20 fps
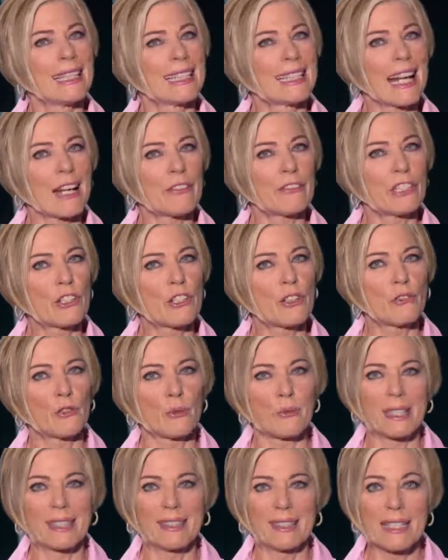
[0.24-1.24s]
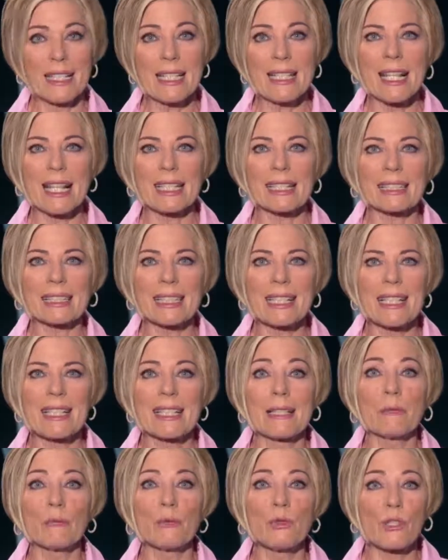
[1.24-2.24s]
Grafici, fumettisti,
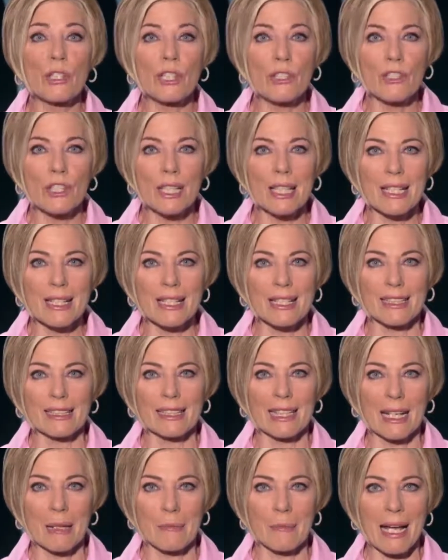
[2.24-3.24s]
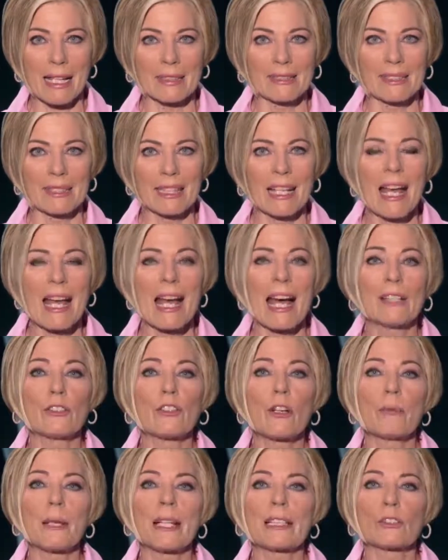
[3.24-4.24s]
artisti, musicisti della MAD
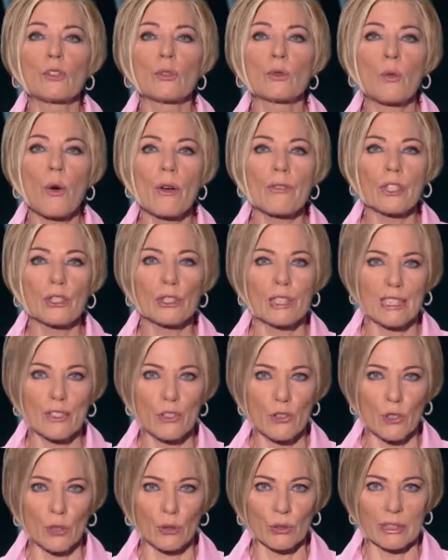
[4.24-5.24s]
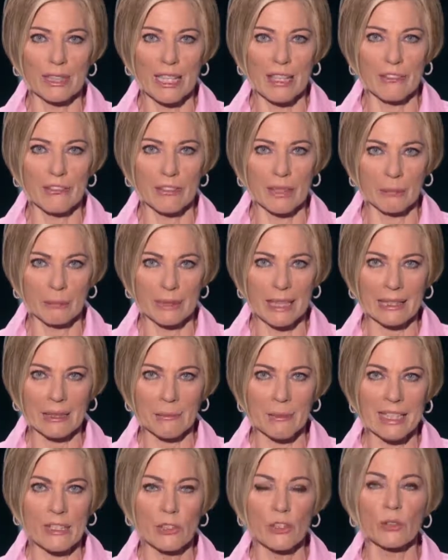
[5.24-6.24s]
hanno aperto nuovi orizzonti ai film
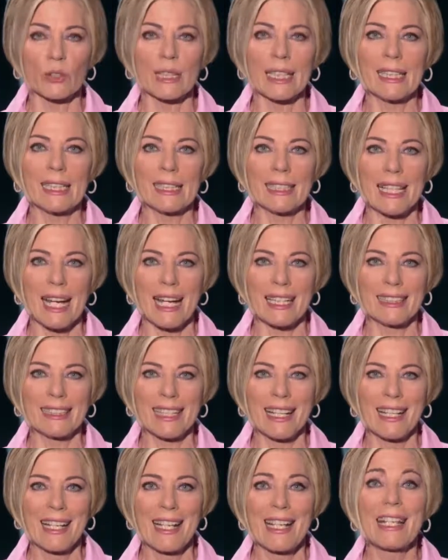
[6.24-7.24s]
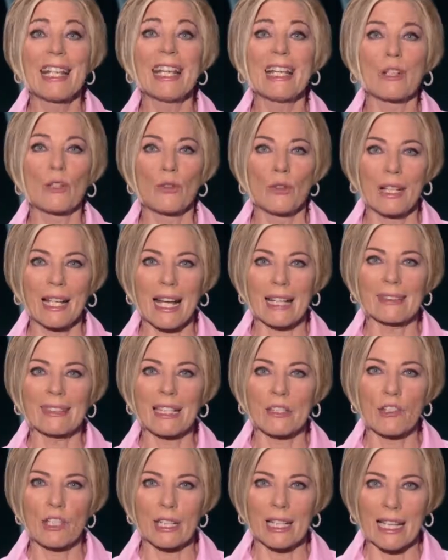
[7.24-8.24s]
d'animazione in Italia e con Gatta
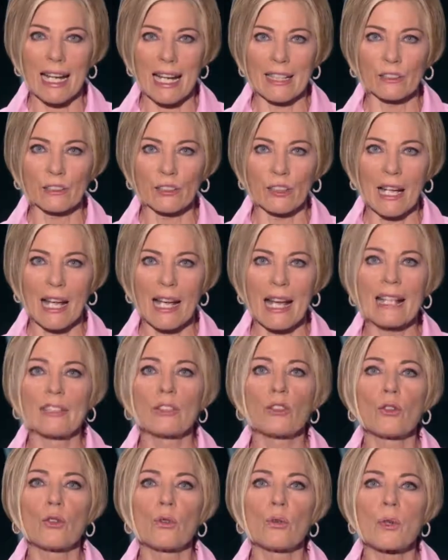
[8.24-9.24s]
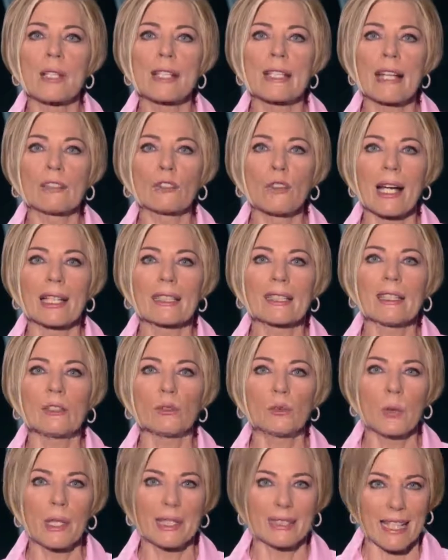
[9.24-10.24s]
Cenerentola hanno conquistato anche
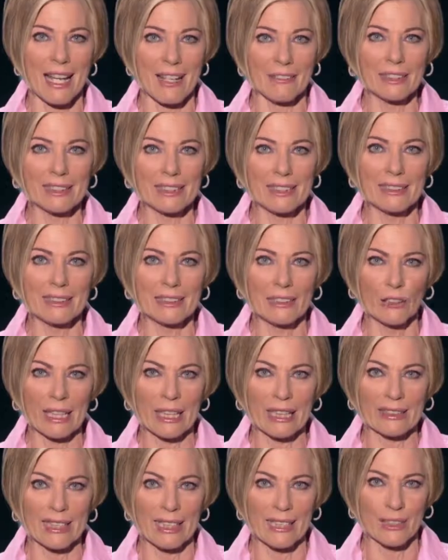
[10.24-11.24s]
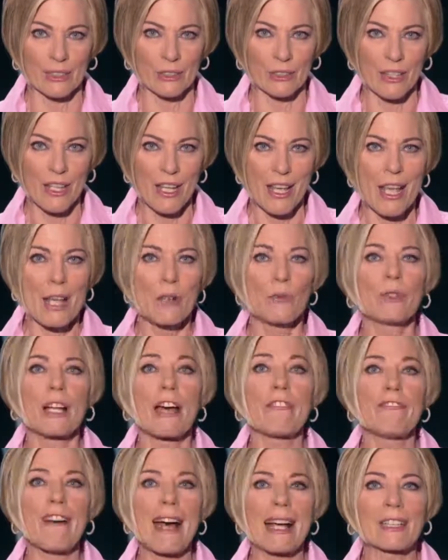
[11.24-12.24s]
due Davide di Donatello. Una
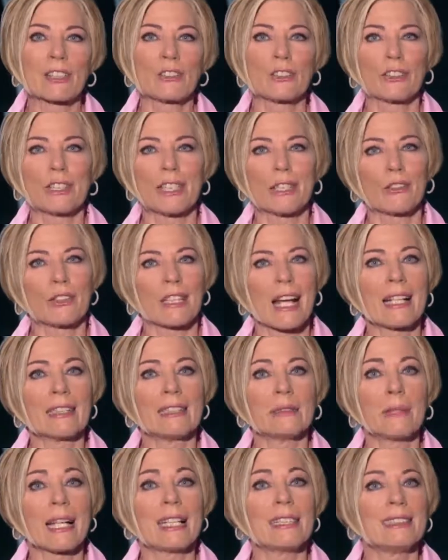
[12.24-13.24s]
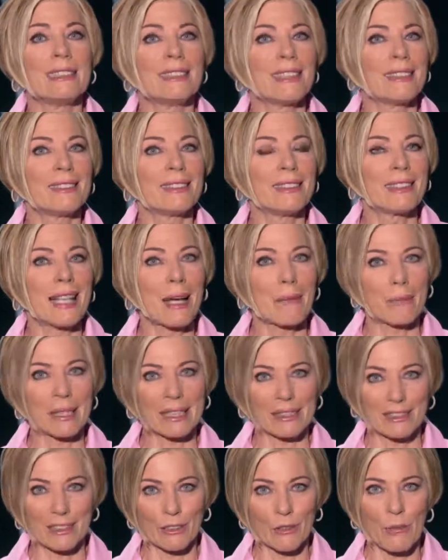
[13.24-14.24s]
factory con anima ed identità
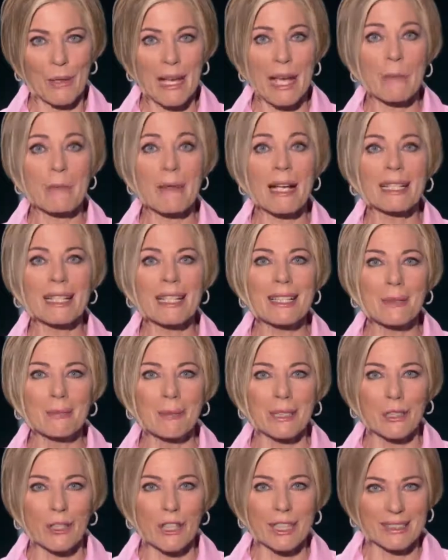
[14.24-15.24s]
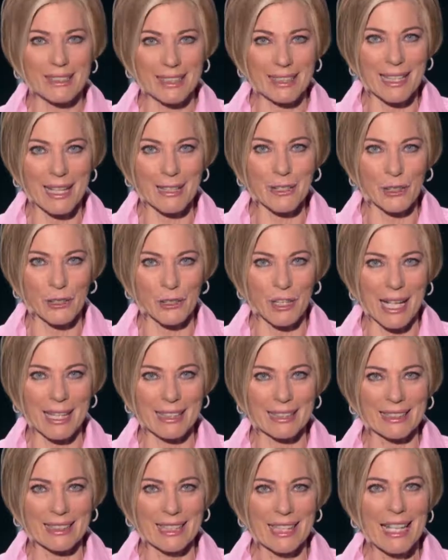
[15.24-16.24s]
partenopea ma respiro
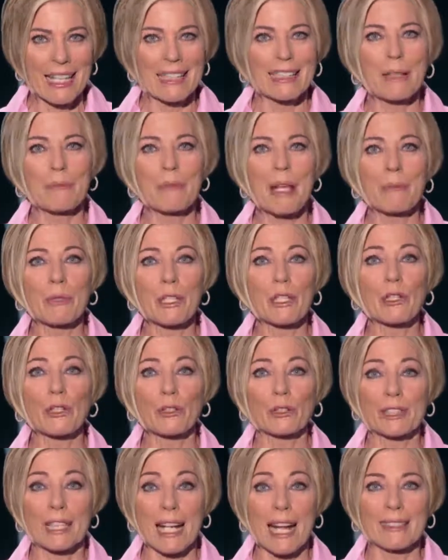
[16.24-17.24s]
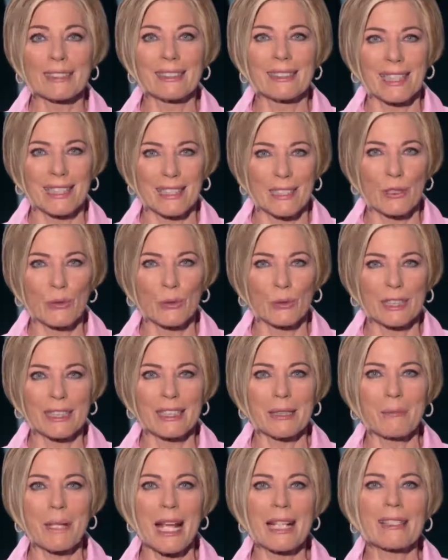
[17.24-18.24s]
internazionale. Li abbiamo incontrati negli studi
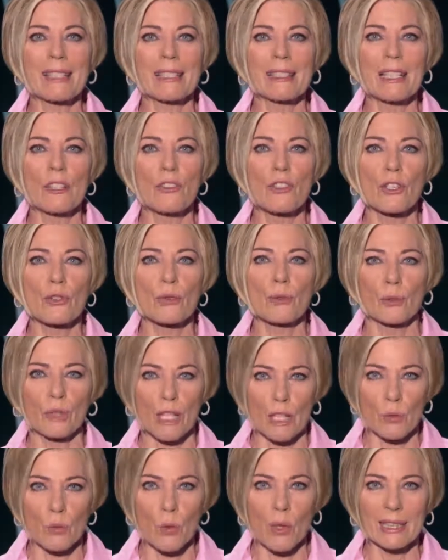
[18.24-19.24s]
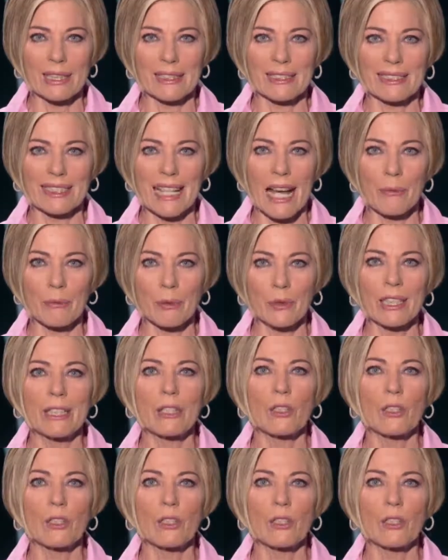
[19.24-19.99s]
di Piazza del Gesù nel cuore di Napoli